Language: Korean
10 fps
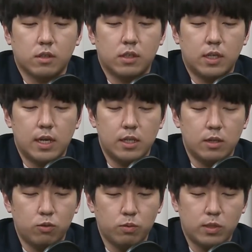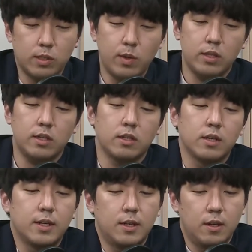시간을 좀 쓰면은
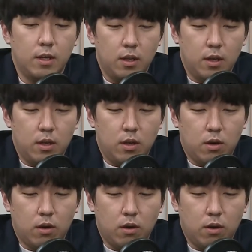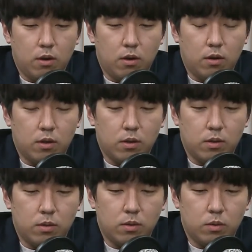음. 어
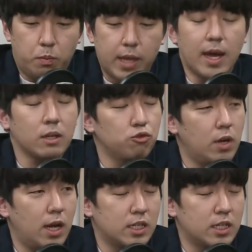배당주라